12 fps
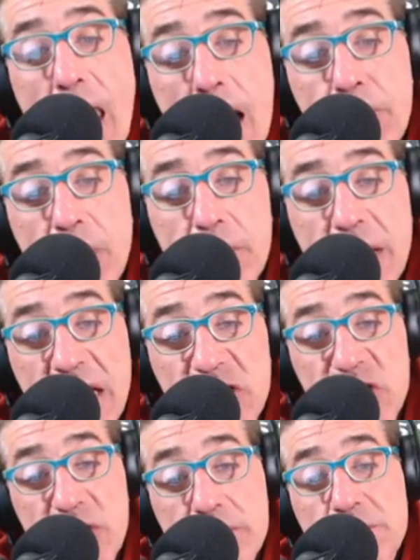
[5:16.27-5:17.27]
E poi
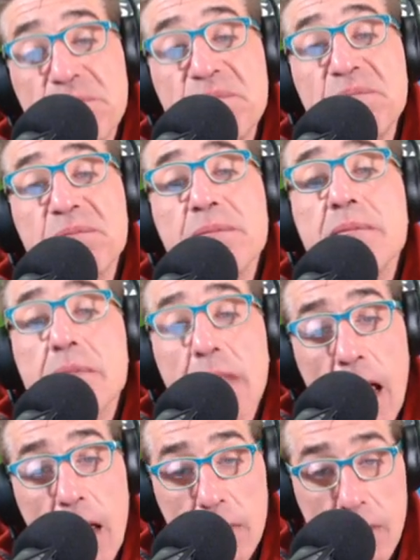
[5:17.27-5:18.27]
Brescia.
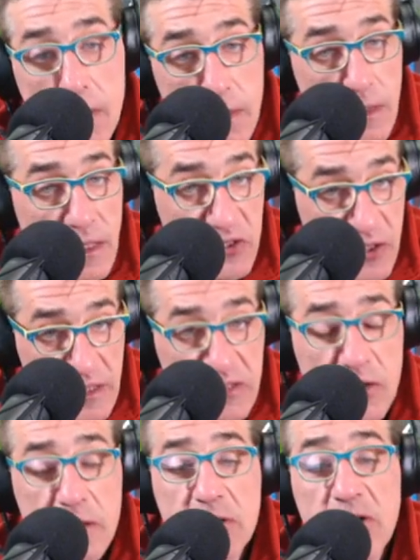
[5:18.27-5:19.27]
Eh, c'è il
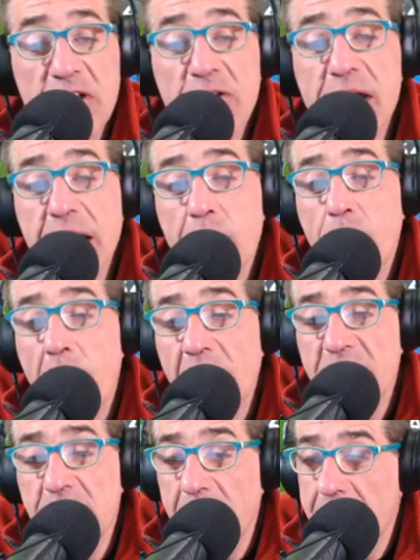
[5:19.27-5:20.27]
rischio che ti trovi anche
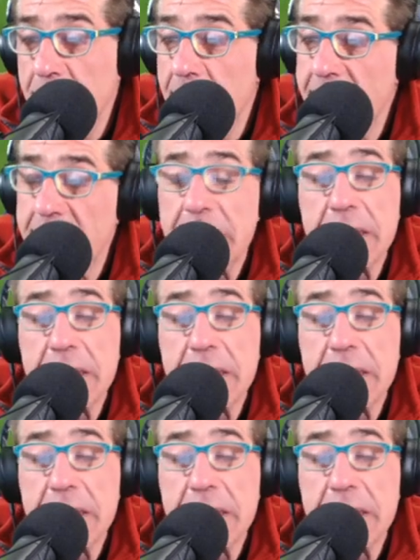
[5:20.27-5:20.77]
4 eh, domani.